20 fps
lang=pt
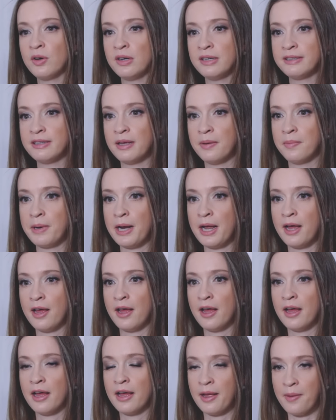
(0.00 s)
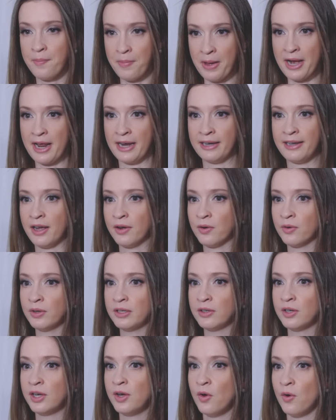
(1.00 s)
coisa para reparar, tá?
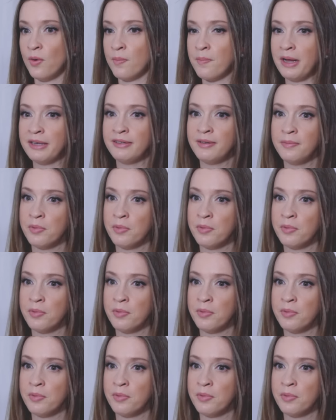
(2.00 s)
Cuida. O mais